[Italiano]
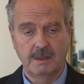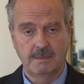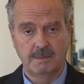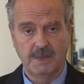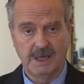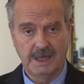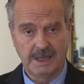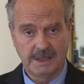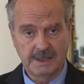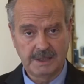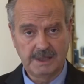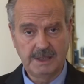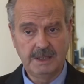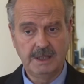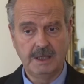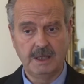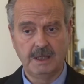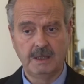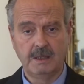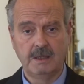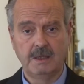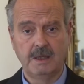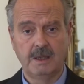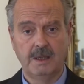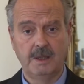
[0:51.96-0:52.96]

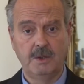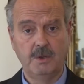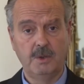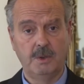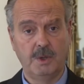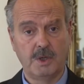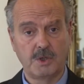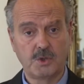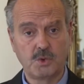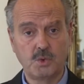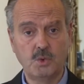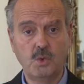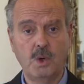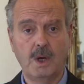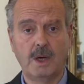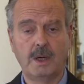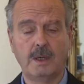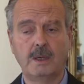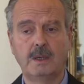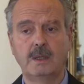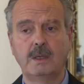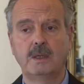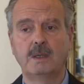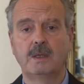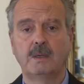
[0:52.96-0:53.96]
malattia, di una
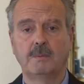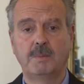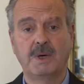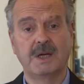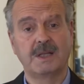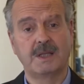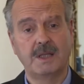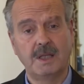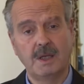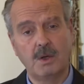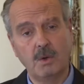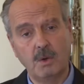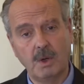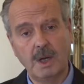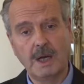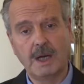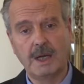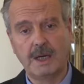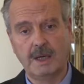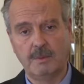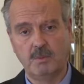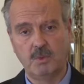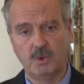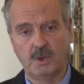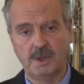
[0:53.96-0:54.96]
sua
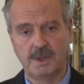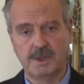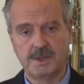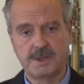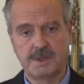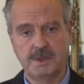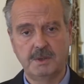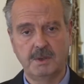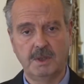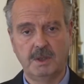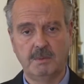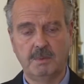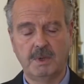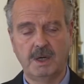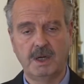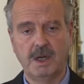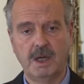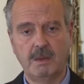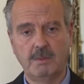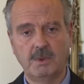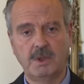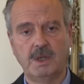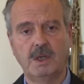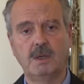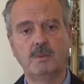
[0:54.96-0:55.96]
particolare mutazione,
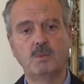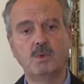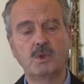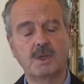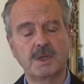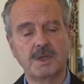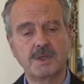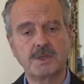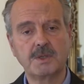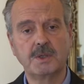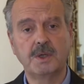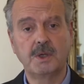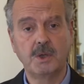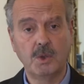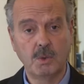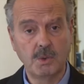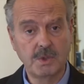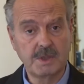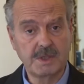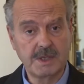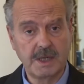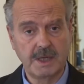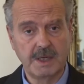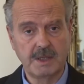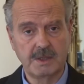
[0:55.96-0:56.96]
parliamo della mutazione non
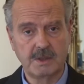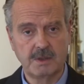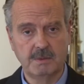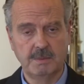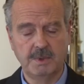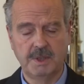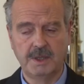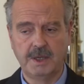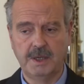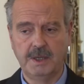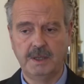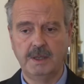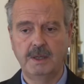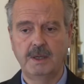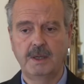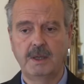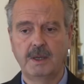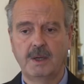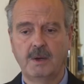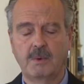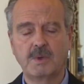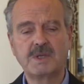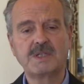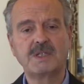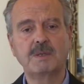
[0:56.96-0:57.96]
senso, perché
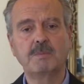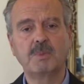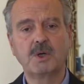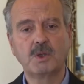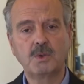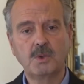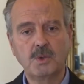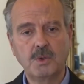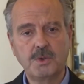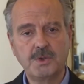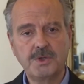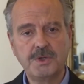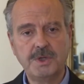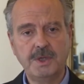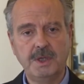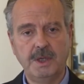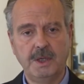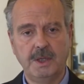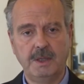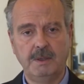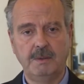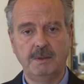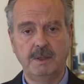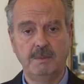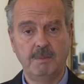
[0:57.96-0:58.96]
queste
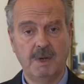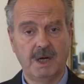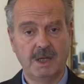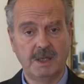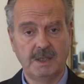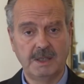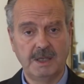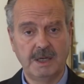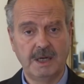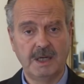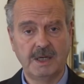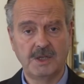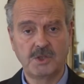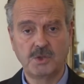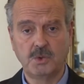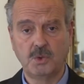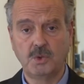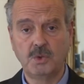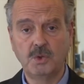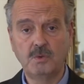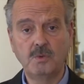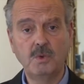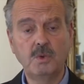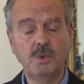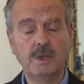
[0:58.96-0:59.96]
patologie di malattie rare sono
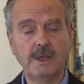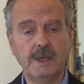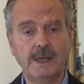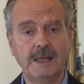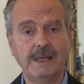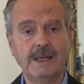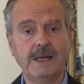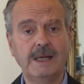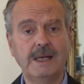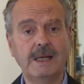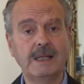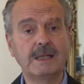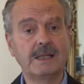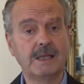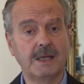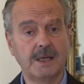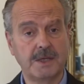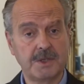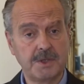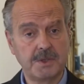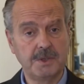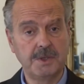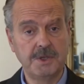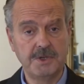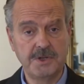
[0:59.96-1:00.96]
dovute a delle
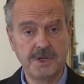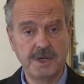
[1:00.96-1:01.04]
alterazioni